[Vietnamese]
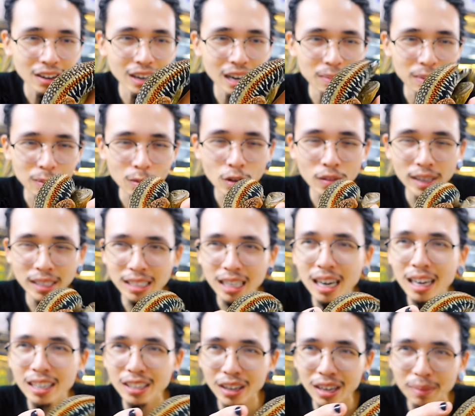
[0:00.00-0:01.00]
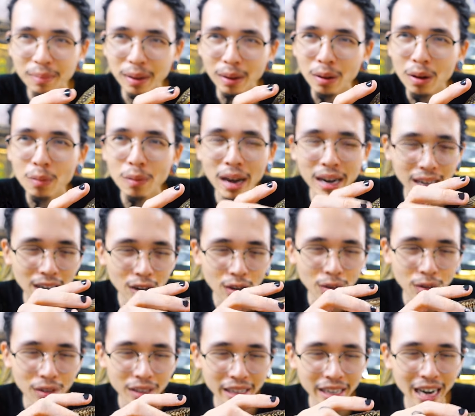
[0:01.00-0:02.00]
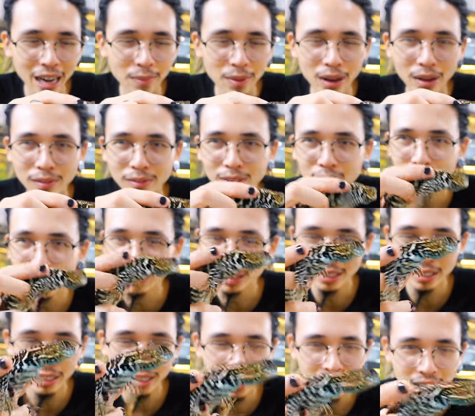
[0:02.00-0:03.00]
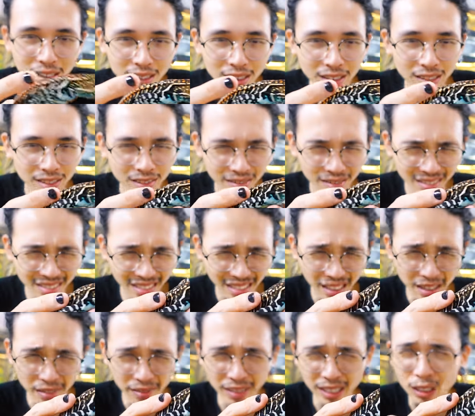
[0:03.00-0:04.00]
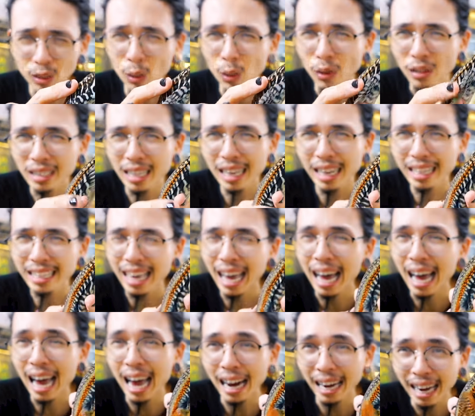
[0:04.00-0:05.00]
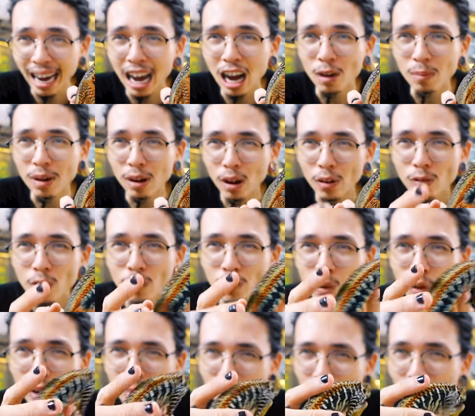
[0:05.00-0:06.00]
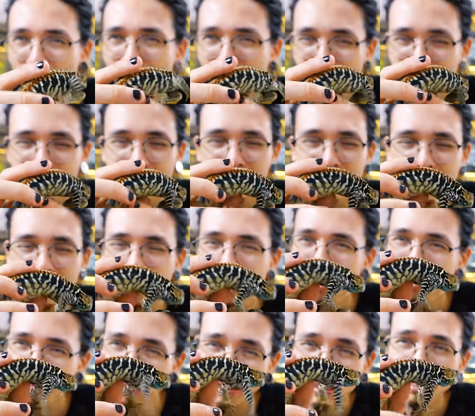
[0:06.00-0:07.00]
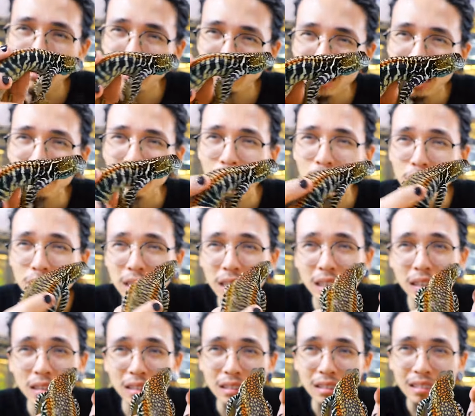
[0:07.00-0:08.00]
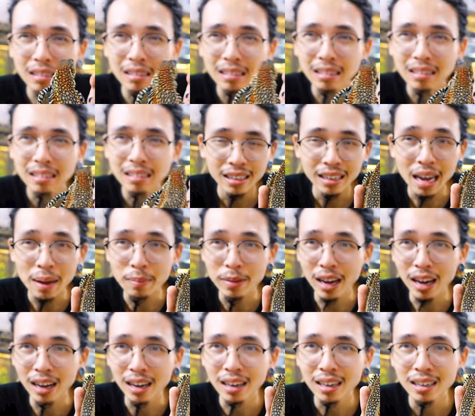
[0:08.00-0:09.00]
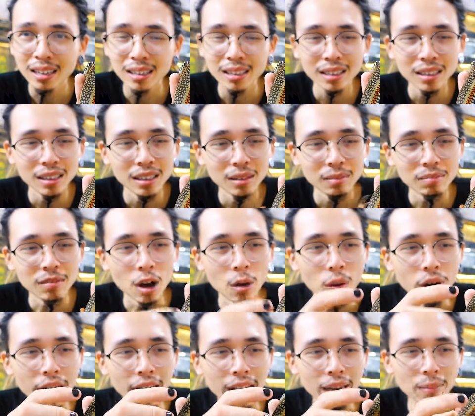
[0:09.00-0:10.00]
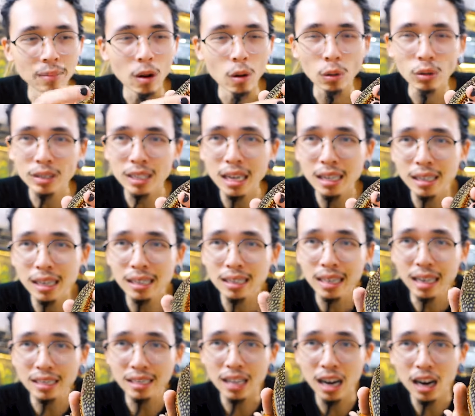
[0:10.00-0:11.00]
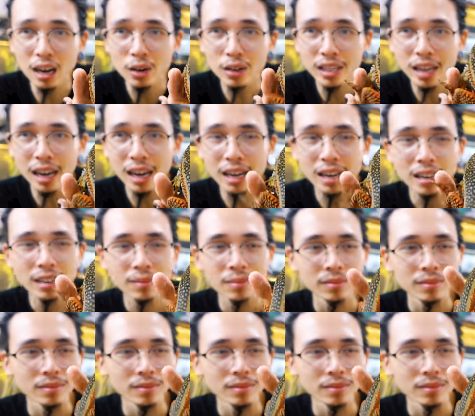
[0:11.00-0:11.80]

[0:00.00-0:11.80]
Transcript: Nhưng con này mình mua về chơi cho nên mình cũng không ăn đâu. Khi nào mà có gì, ví dụ có ra cái nhà hàng nào mà có phục vụ cái món này ấy, thì có thể mình cũng sẽ thử. Đẹp nhờ. Màu bọn này màu rắc rất là sặc sỡ luôn nhá.